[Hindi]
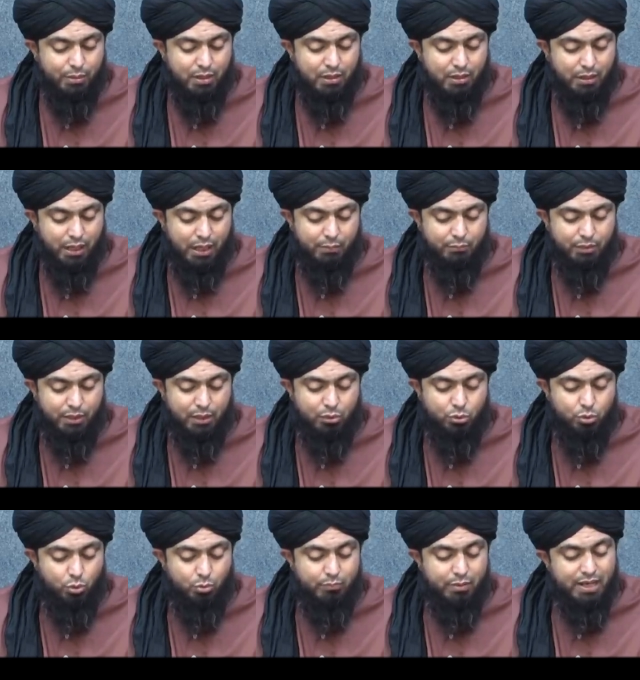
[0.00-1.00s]
का बी इल्म के
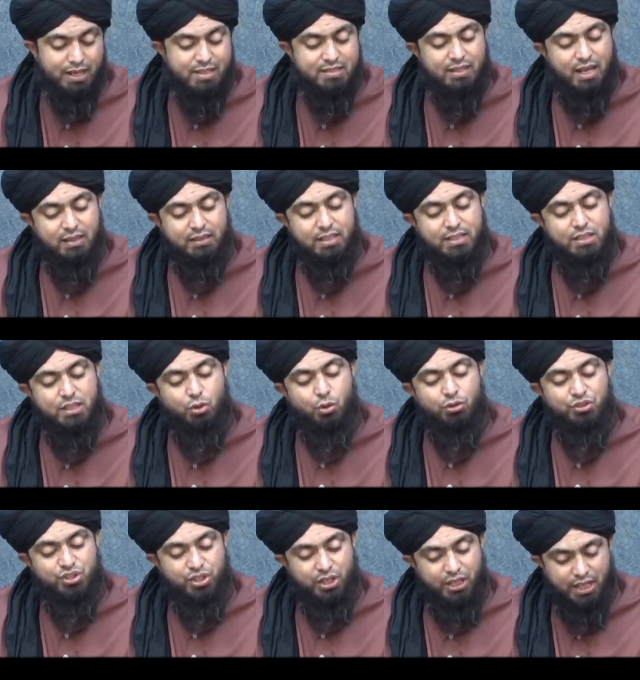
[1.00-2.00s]
तू मेरे साथ किसी
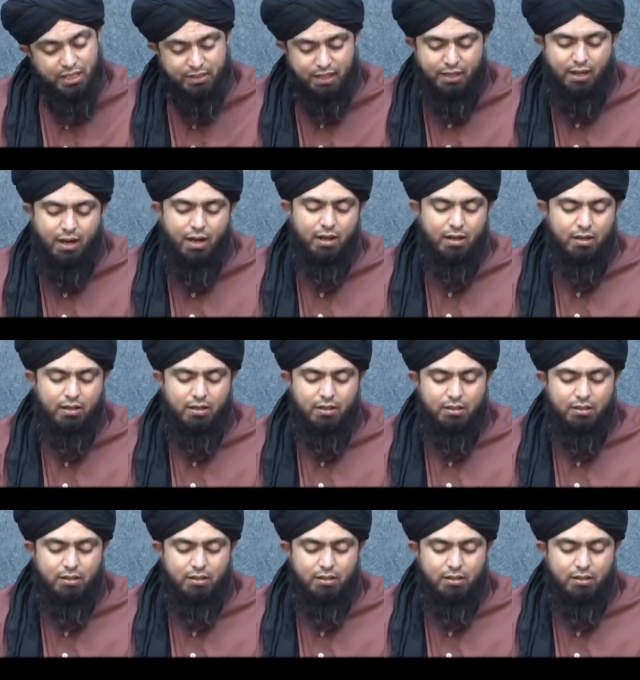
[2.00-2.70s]
को शरीक ठहरा